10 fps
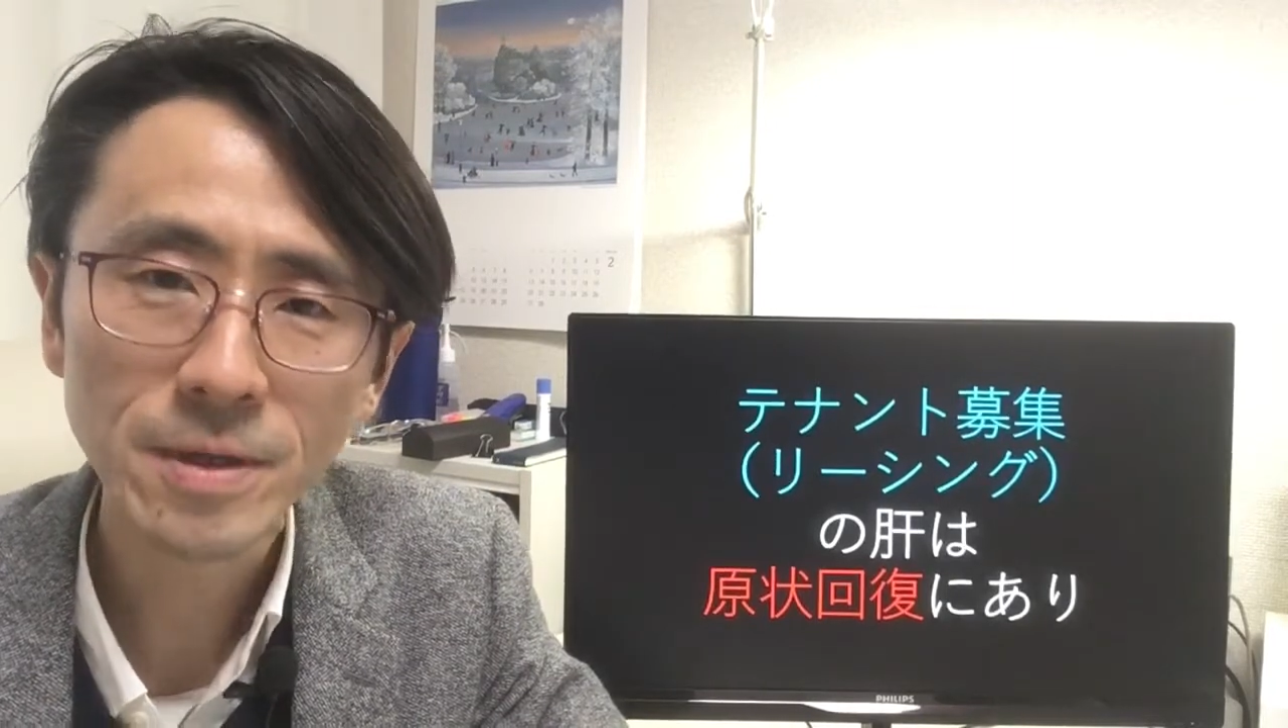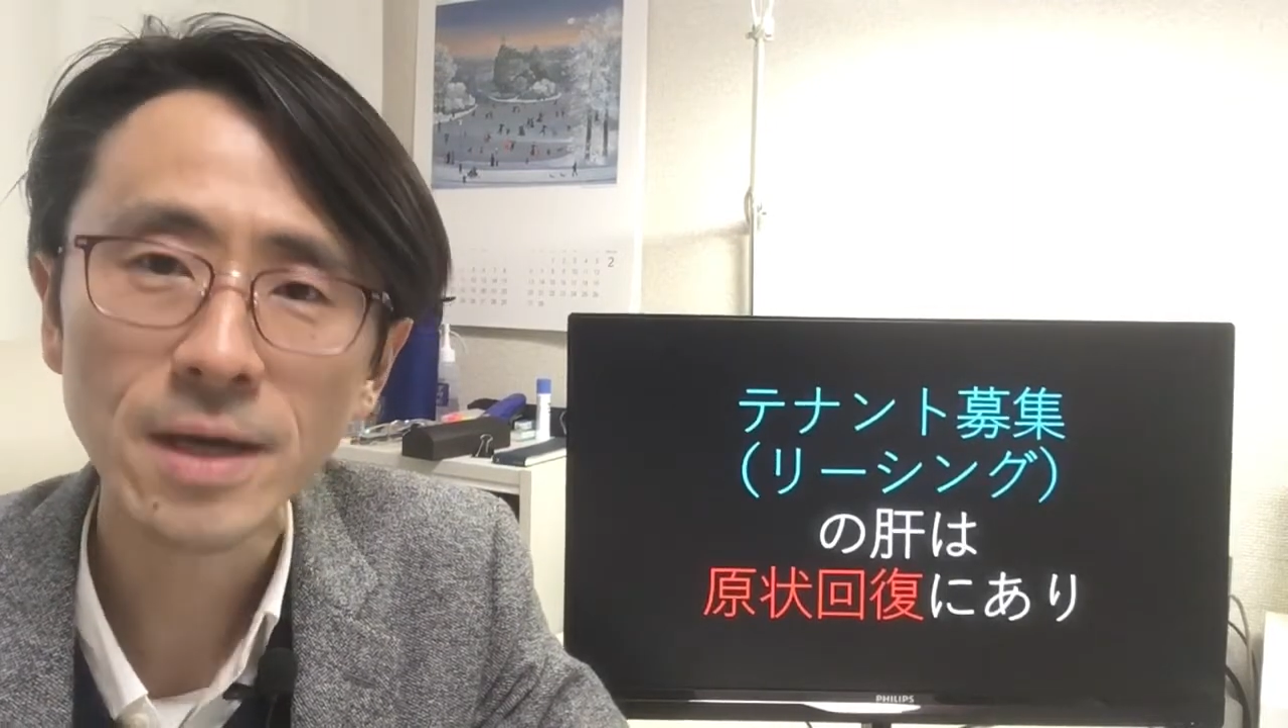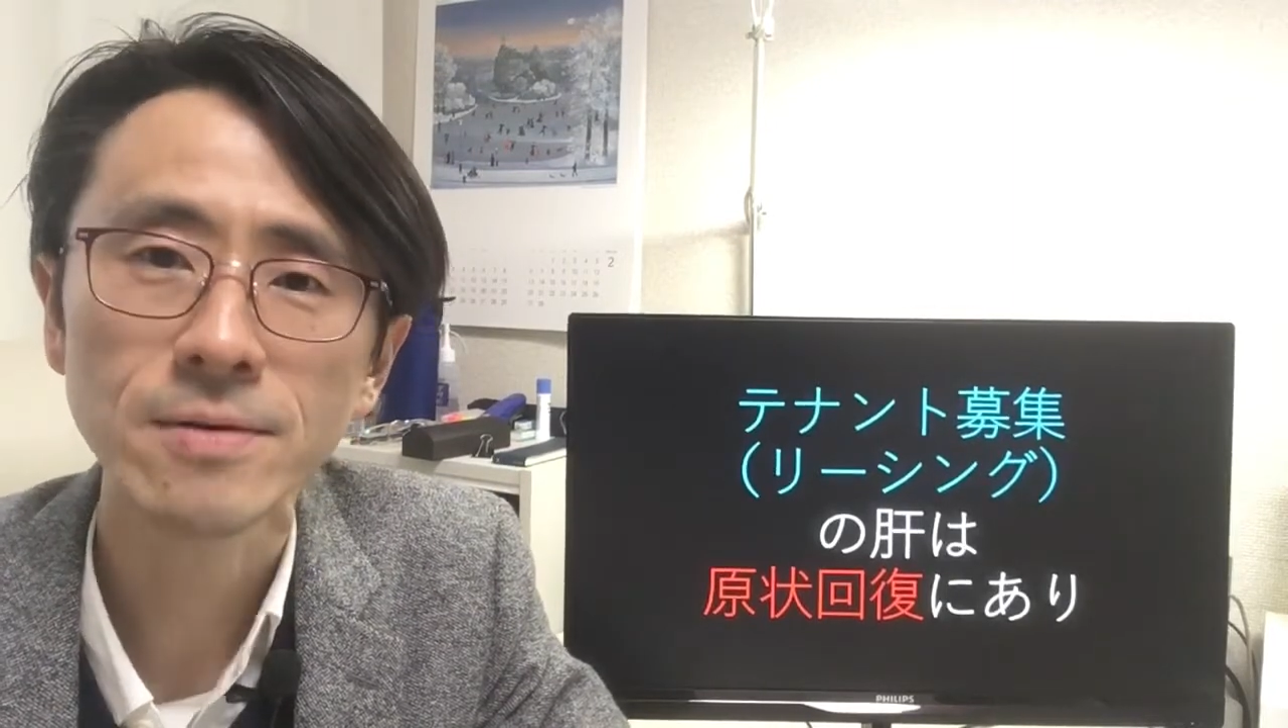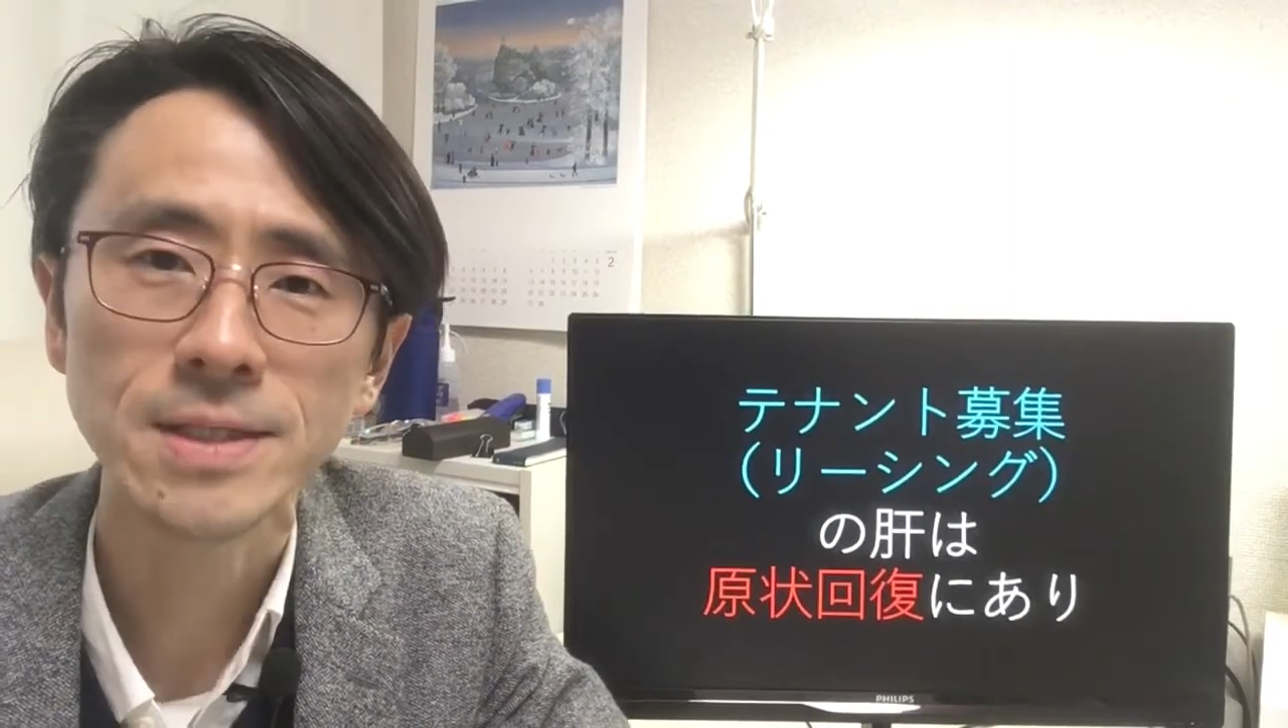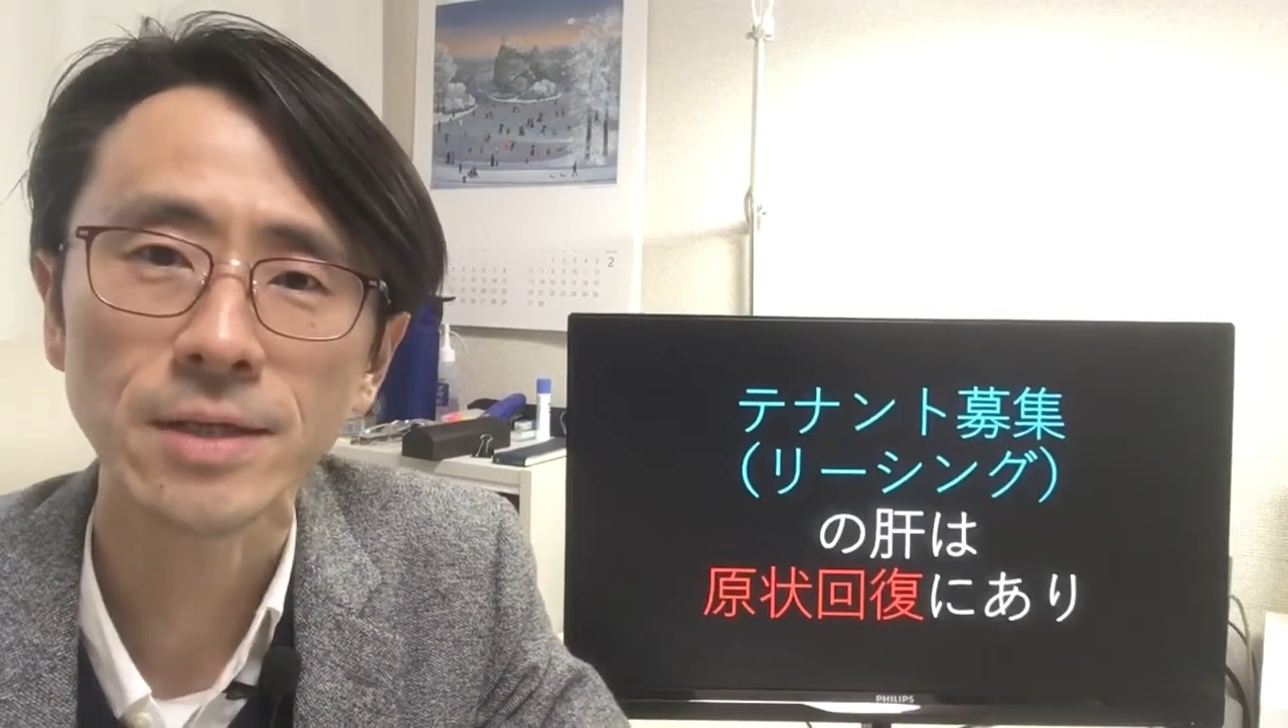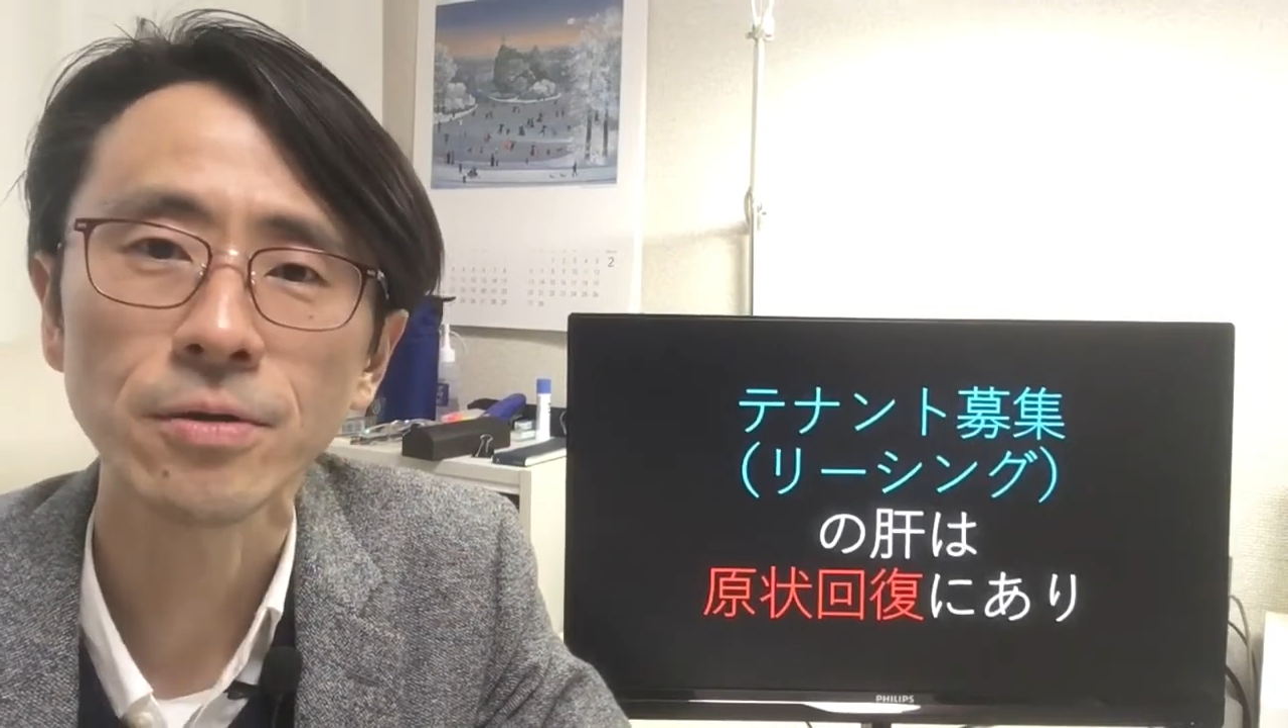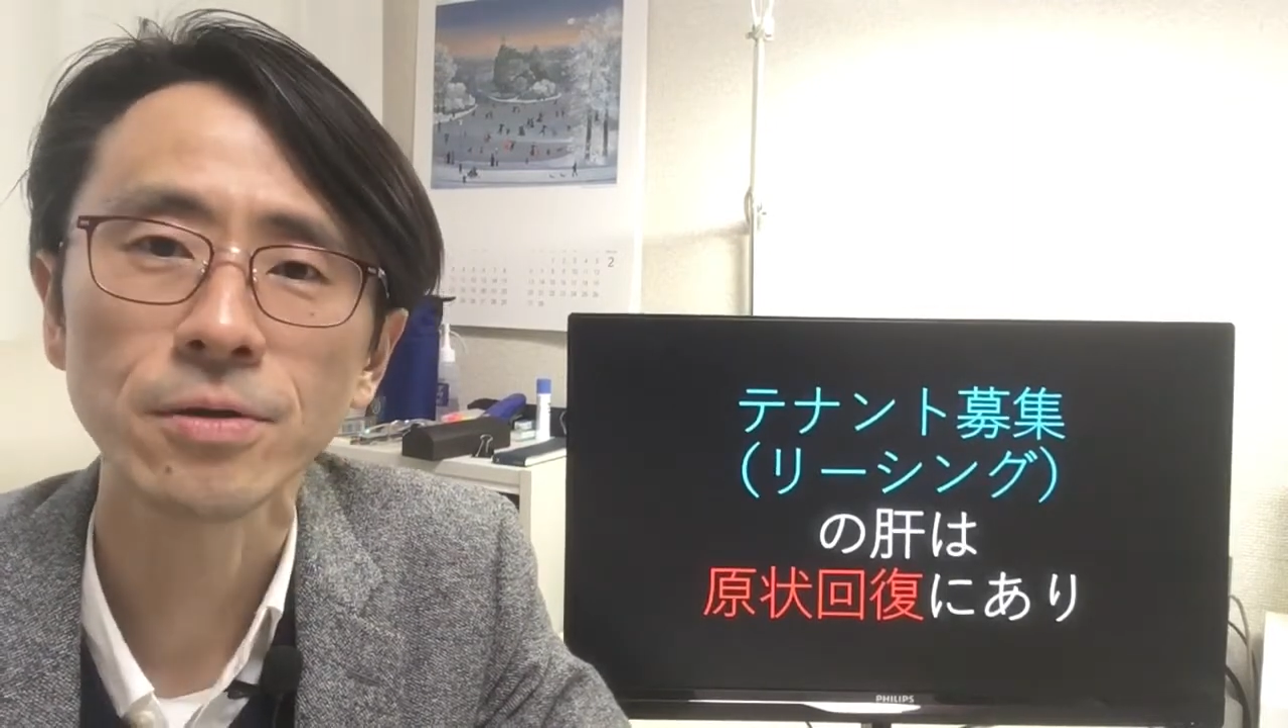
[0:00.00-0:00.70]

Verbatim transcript: 件はじゃあどう